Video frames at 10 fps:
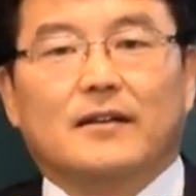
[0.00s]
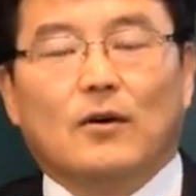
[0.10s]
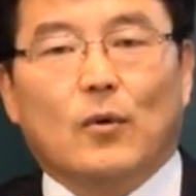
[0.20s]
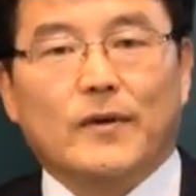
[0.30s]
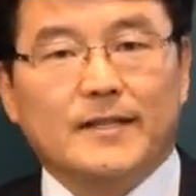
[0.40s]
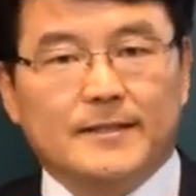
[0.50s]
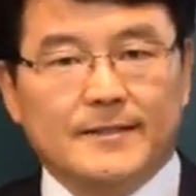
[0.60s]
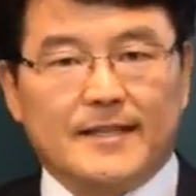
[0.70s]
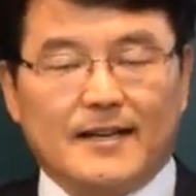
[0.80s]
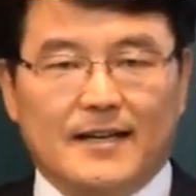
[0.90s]
오늘은
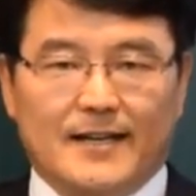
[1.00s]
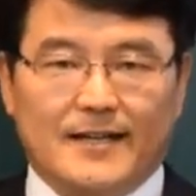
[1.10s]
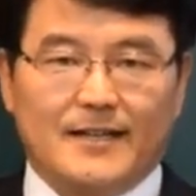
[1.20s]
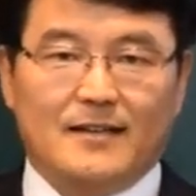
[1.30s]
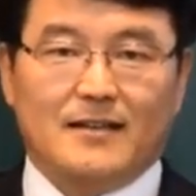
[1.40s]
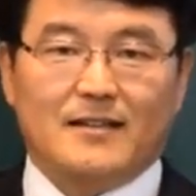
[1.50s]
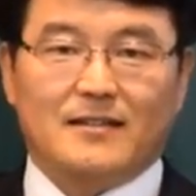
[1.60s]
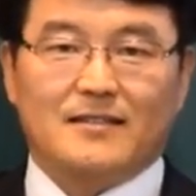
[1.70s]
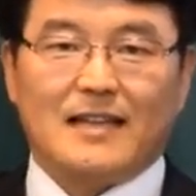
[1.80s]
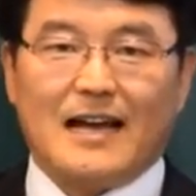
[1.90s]
제가
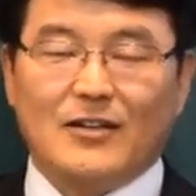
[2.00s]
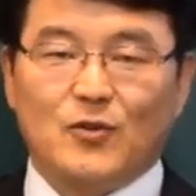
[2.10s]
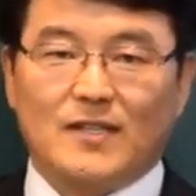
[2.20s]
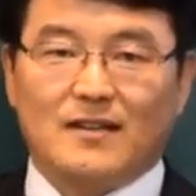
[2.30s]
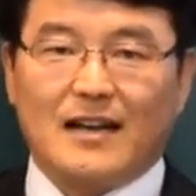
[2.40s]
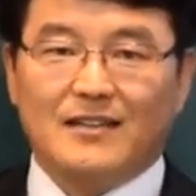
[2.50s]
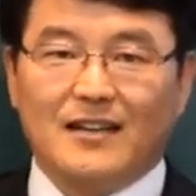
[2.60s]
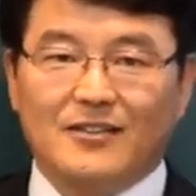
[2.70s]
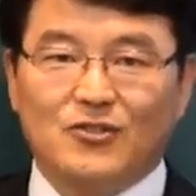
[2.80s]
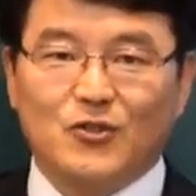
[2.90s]
사주에서
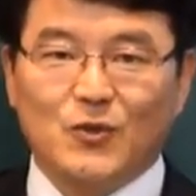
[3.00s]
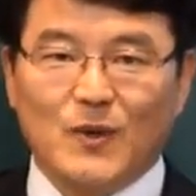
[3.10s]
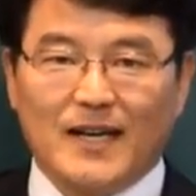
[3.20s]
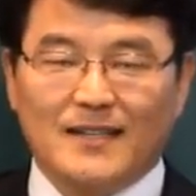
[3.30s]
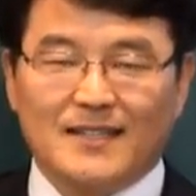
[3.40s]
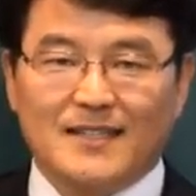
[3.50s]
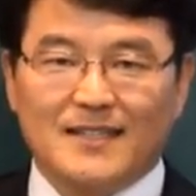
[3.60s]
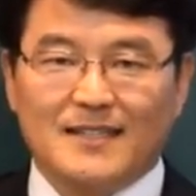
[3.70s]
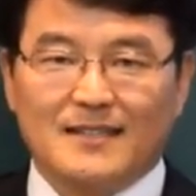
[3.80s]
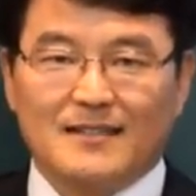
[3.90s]
가장 중요한
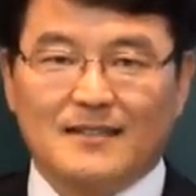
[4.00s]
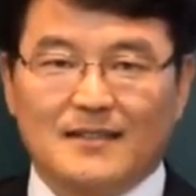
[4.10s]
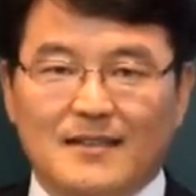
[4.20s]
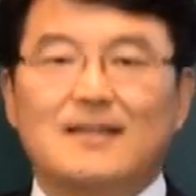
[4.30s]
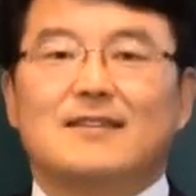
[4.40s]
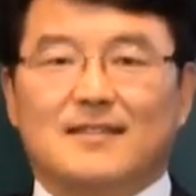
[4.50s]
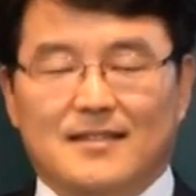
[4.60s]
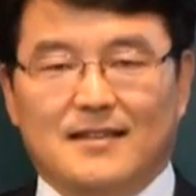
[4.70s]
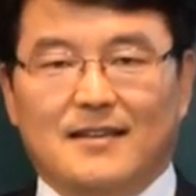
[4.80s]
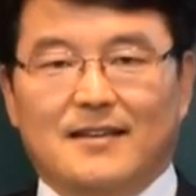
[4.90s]

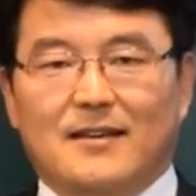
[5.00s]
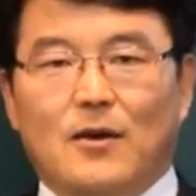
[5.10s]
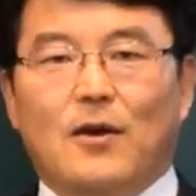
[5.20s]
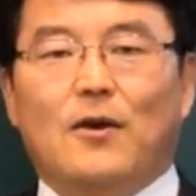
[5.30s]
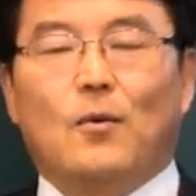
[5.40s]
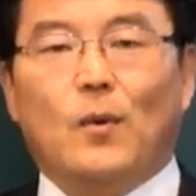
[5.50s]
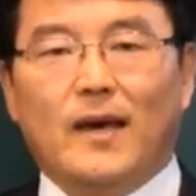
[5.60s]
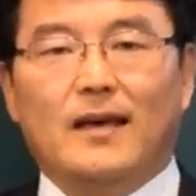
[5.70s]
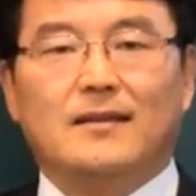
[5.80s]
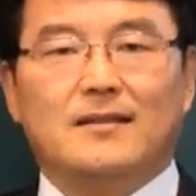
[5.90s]
시,
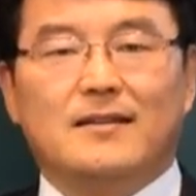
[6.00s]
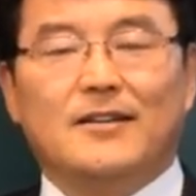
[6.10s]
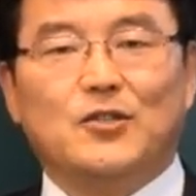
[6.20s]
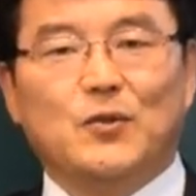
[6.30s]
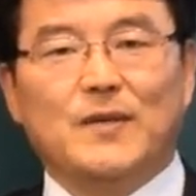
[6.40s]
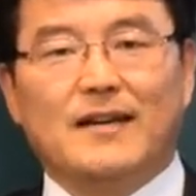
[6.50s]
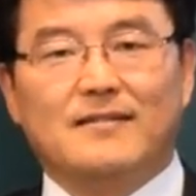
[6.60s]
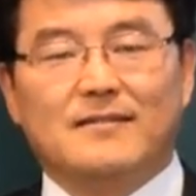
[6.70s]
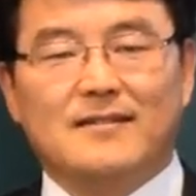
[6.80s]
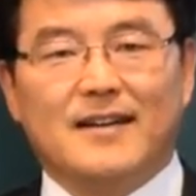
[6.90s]
왜 시가 중요한
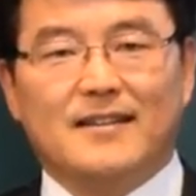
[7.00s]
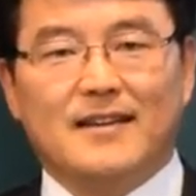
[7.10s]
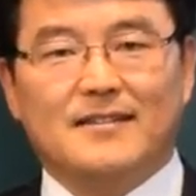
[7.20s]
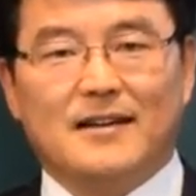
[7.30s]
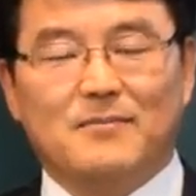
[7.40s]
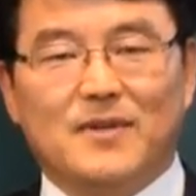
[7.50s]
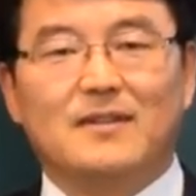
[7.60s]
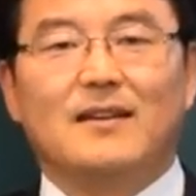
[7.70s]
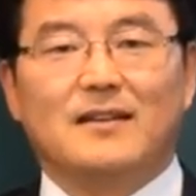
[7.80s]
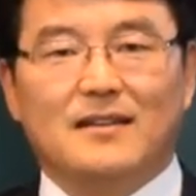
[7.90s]
건가에 대해서
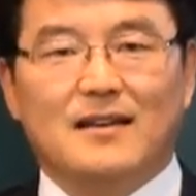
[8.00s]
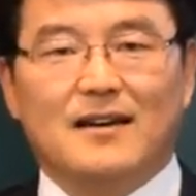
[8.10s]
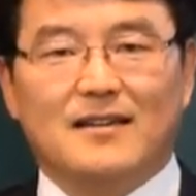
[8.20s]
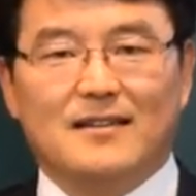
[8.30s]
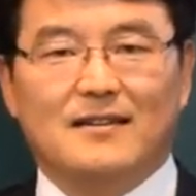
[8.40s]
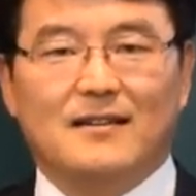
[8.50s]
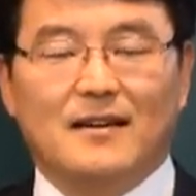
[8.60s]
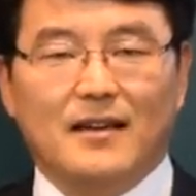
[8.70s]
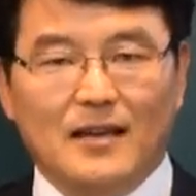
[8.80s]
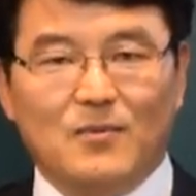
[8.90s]
한번 이야기를
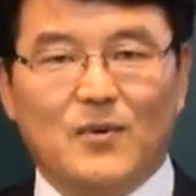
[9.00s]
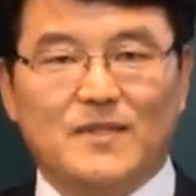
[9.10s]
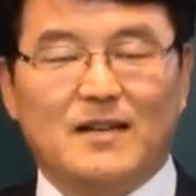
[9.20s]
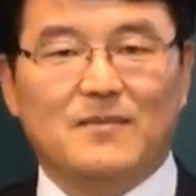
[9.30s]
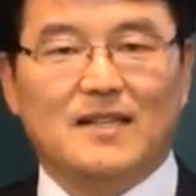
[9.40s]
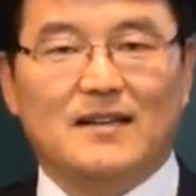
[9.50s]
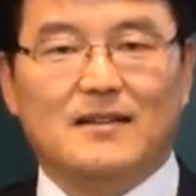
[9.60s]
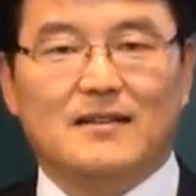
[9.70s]
해보고자 합니다.